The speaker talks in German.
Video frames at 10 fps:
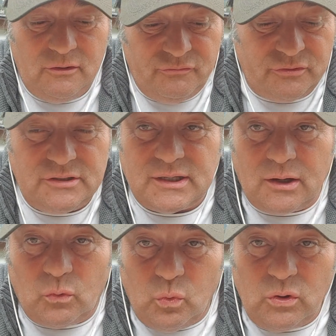Von dieser
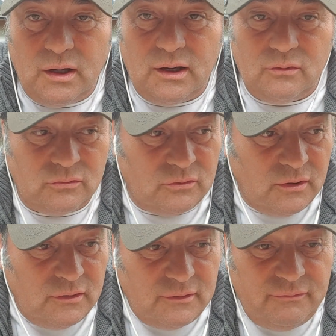Aroga und
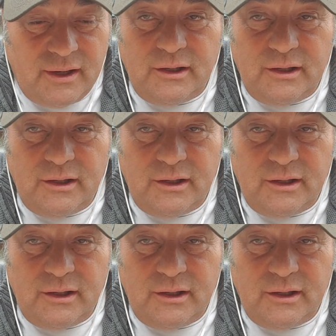die werden